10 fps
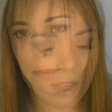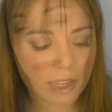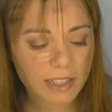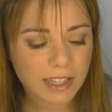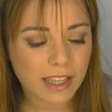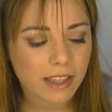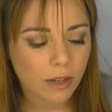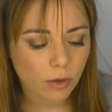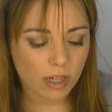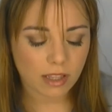En siguiente
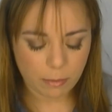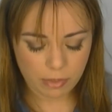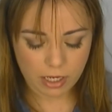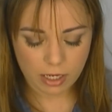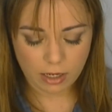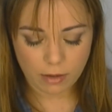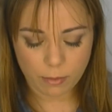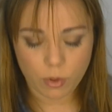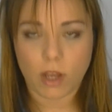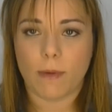lugar
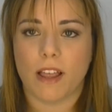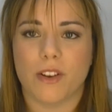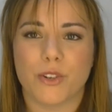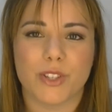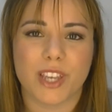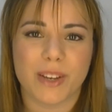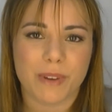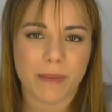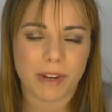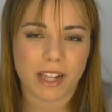también voy a hablaros de
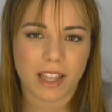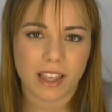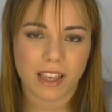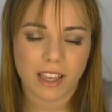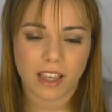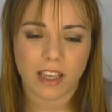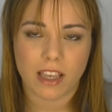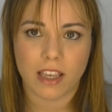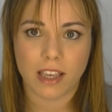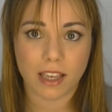una marca
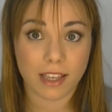de,